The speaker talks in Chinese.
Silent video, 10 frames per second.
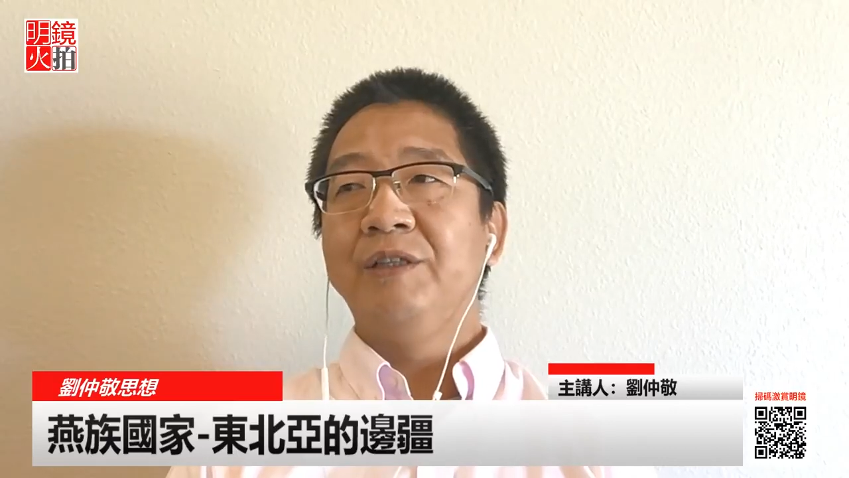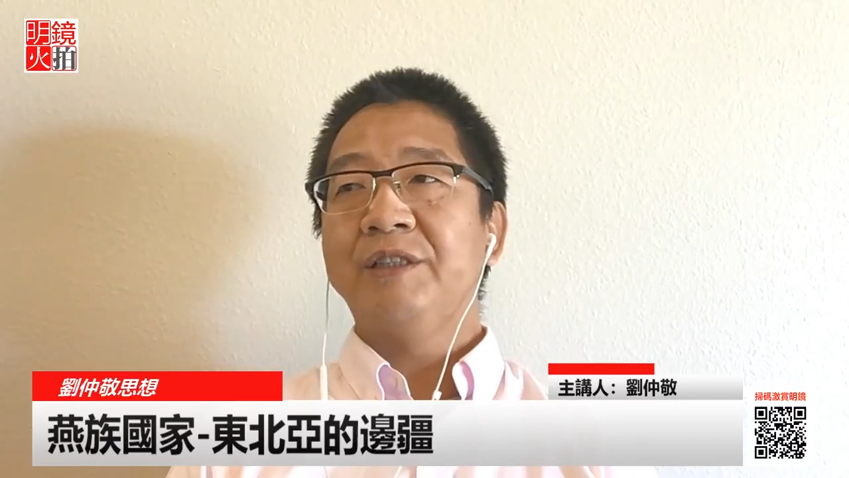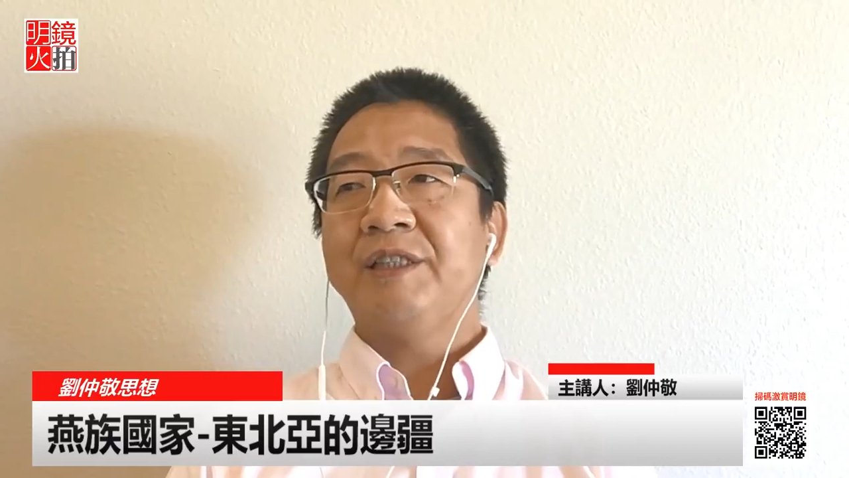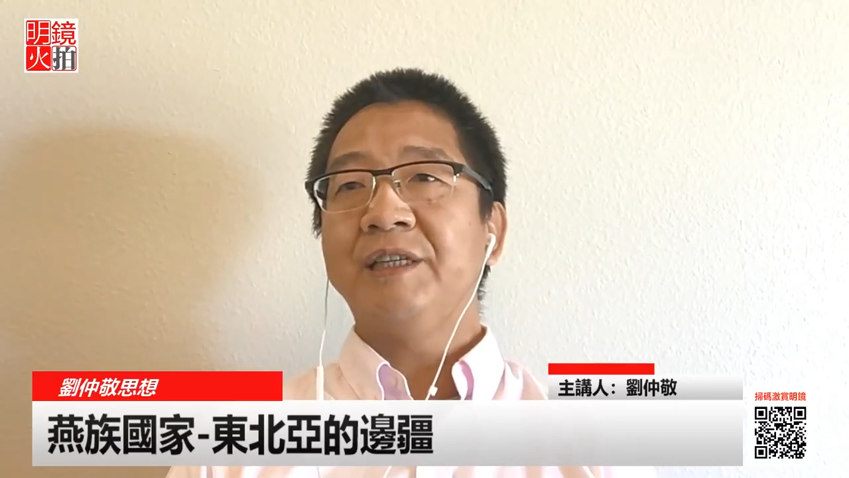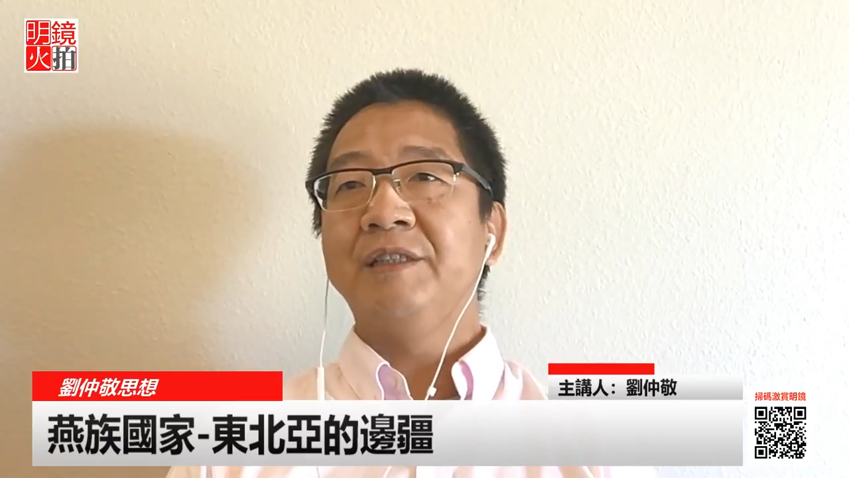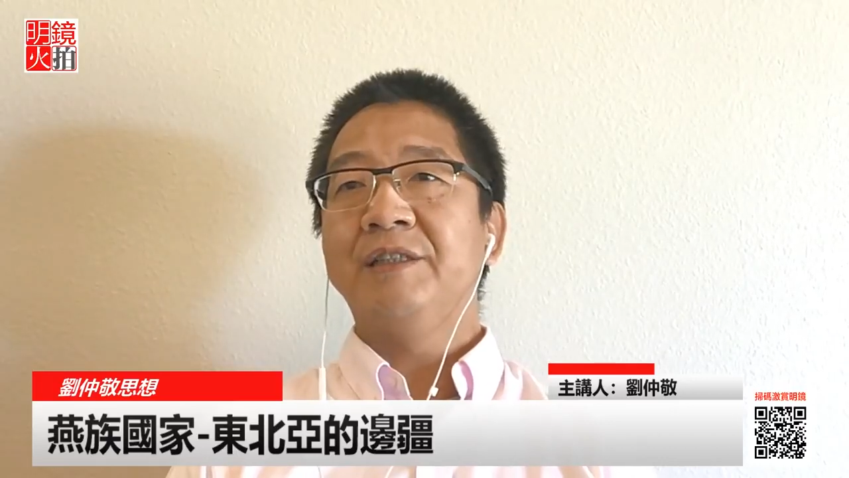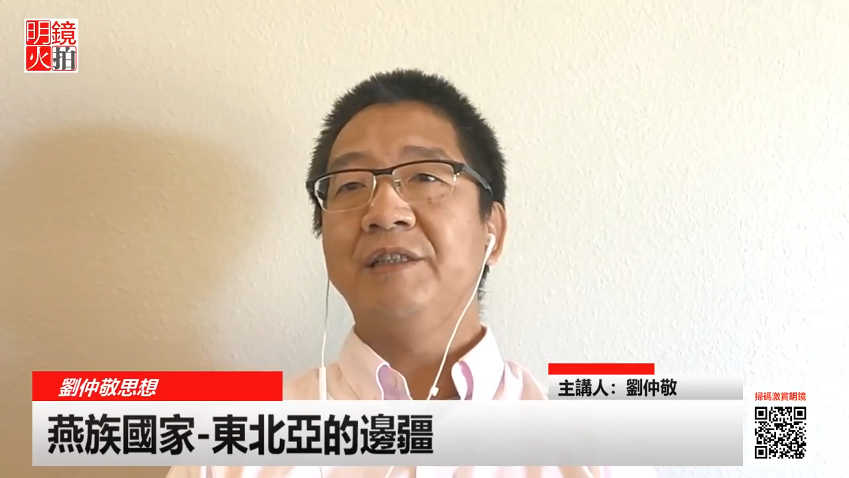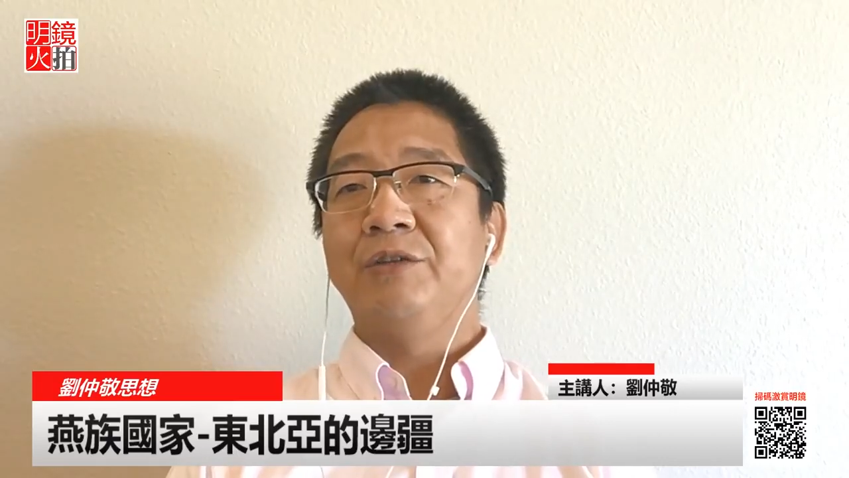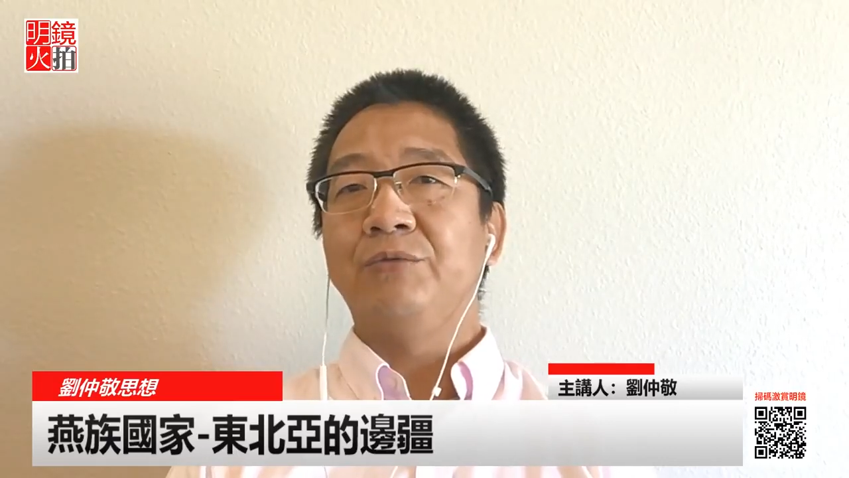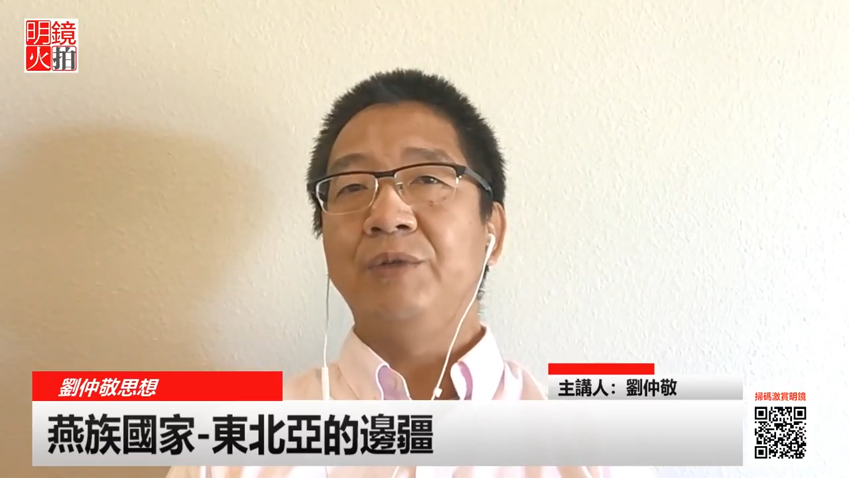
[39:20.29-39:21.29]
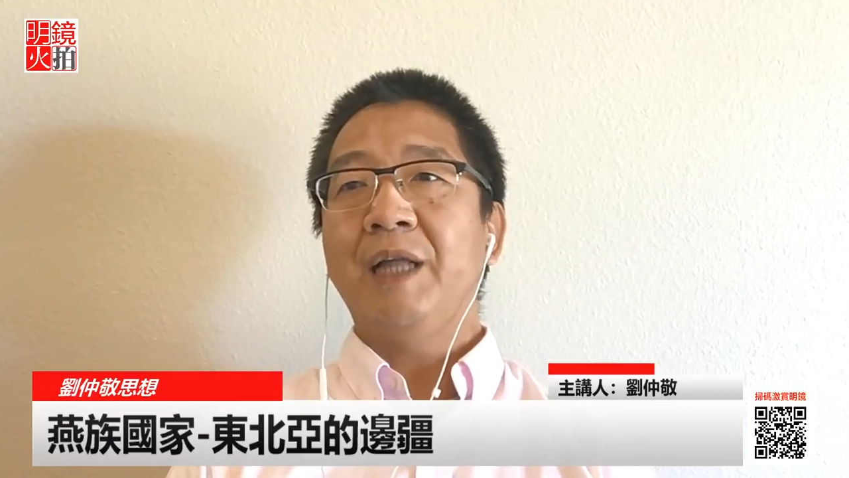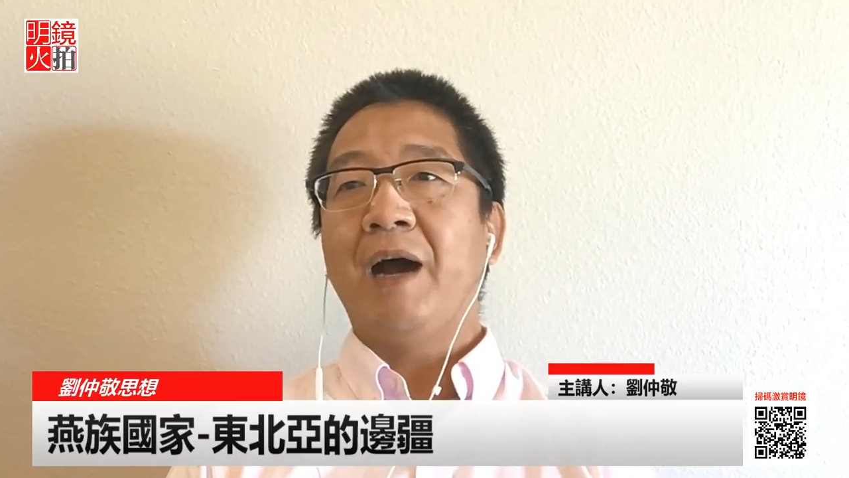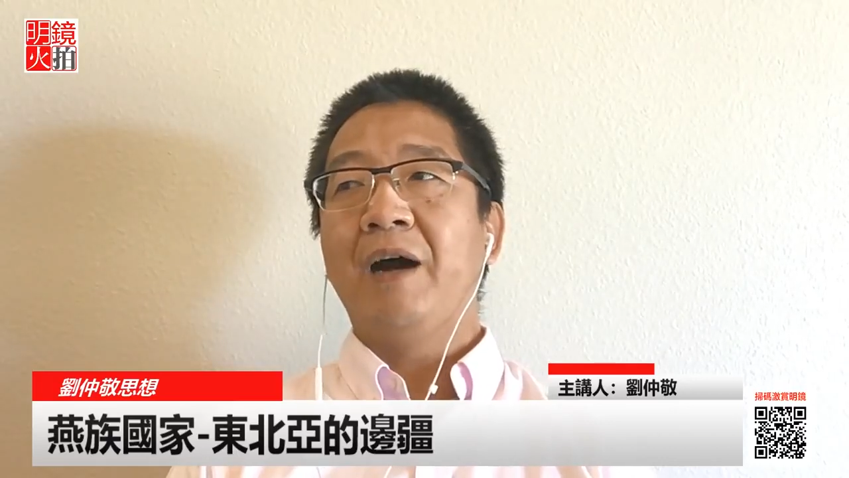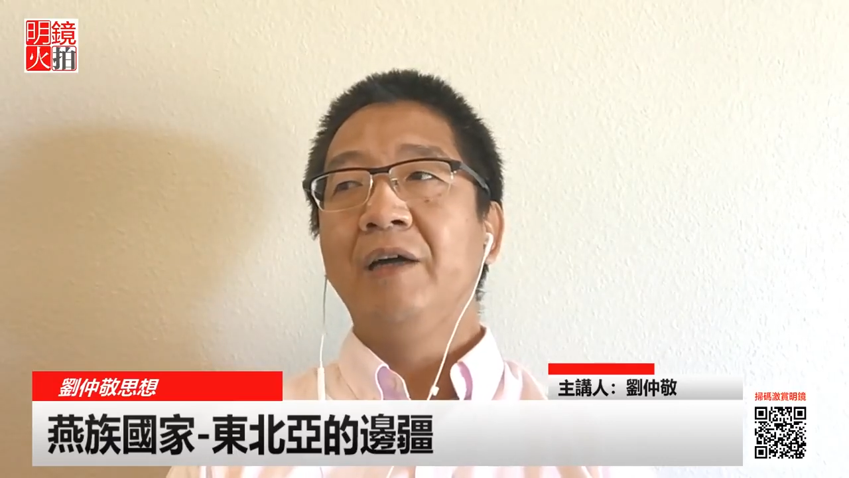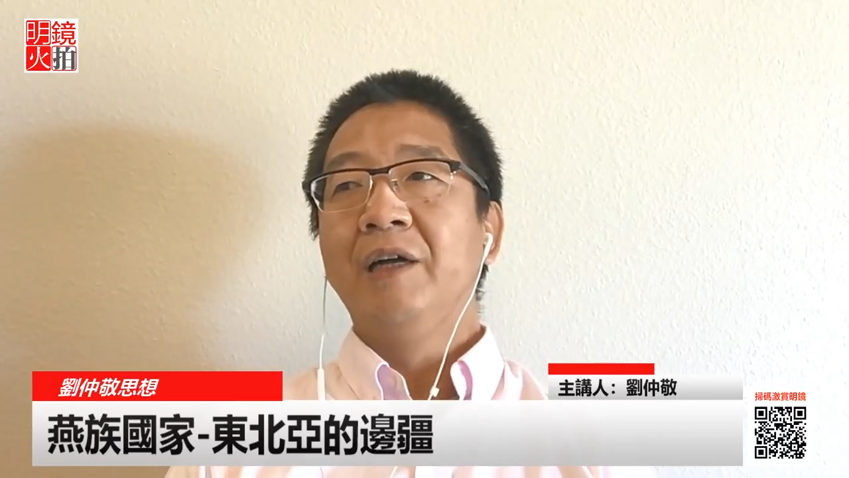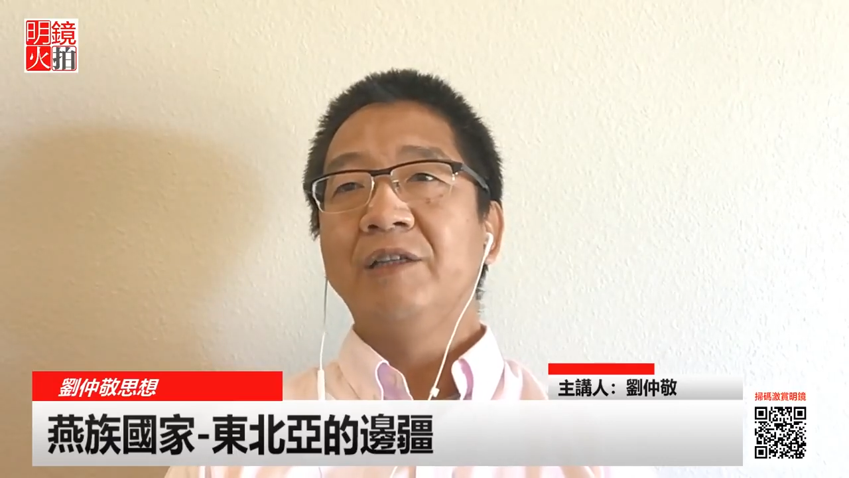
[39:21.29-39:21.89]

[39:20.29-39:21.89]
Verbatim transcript: 盛世的隋唐，